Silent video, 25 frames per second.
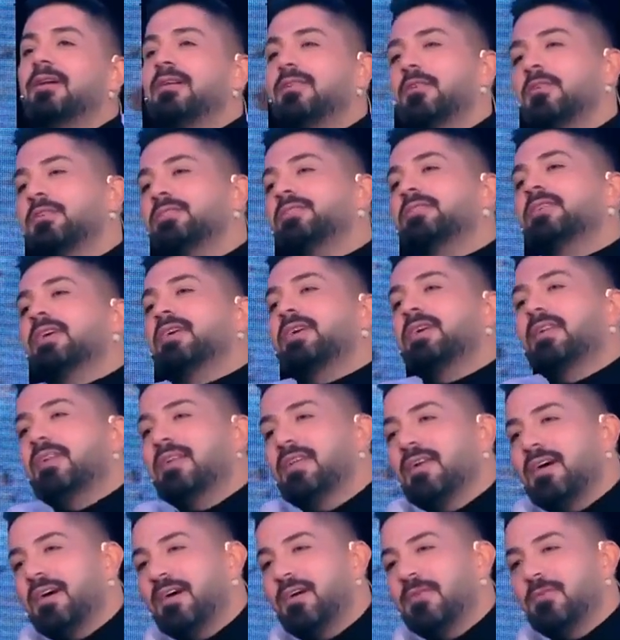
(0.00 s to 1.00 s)
القصه
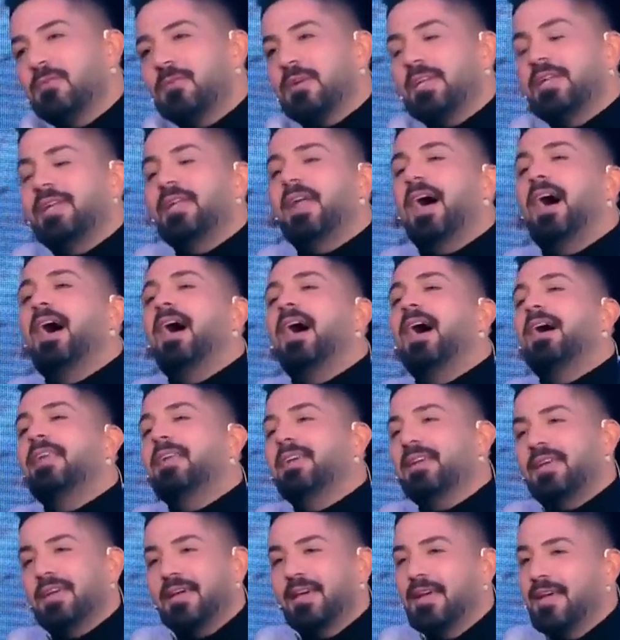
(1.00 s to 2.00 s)
كلها وكل الحق
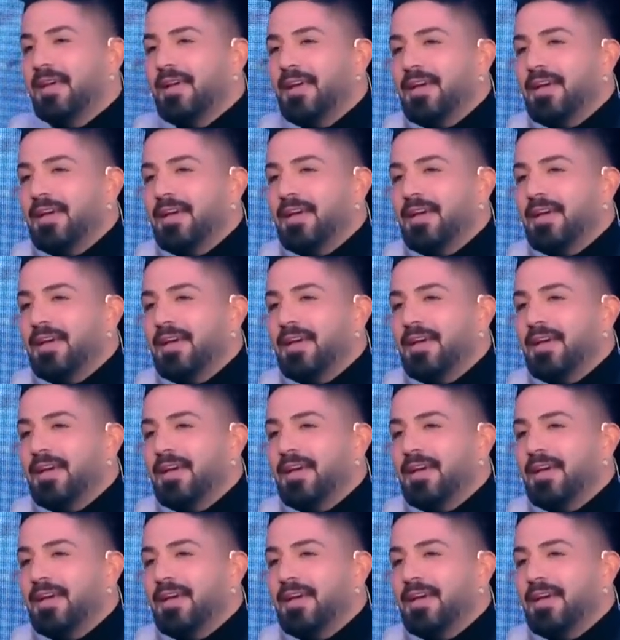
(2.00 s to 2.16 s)
علي